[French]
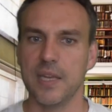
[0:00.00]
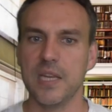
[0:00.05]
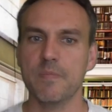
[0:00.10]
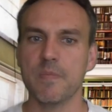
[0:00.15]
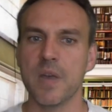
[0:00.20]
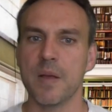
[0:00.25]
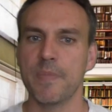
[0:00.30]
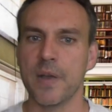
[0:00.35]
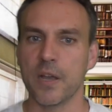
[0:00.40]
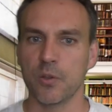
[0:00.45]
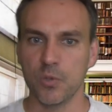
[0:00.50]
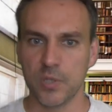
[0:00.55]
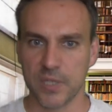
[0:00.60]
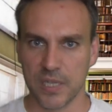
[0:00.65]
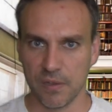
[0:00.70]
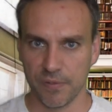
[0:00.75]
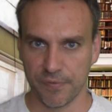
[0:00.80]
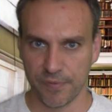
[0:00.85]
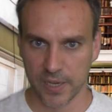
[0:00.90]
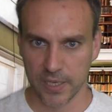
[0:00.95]
il m'a paru
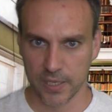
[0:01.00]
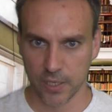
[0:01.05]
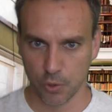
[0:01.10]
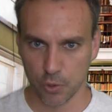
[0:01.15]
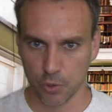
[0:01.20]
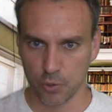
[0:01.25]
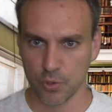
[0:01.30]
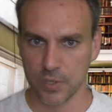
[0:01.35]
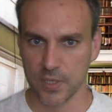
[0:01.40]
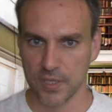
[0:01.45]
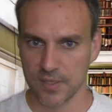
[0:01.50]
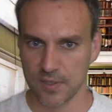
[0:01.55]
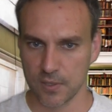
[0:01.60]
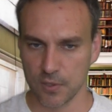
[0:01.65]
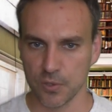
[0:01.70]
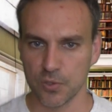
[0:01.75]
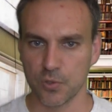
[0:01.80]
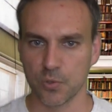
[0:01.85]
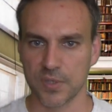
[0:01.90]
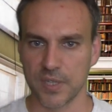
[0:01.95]
qu'il fallait redonner
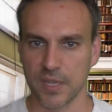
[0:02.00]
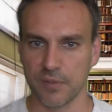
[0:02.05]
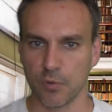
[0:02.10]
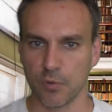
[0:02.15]
sens au